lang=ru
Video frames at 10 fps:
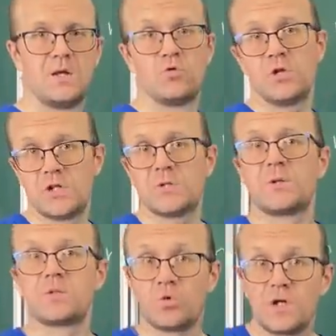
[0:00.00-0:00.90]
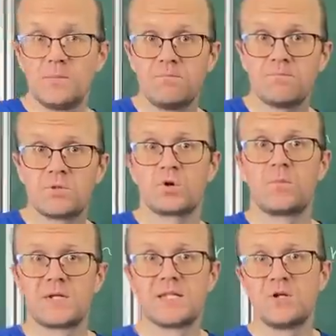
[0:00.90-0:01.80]
Ну а сейчас посмотрим, что
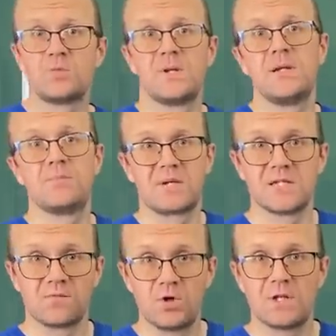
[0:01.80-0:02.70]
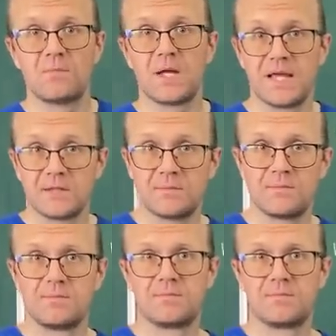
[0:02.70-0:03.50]
произойдет при произвольном n.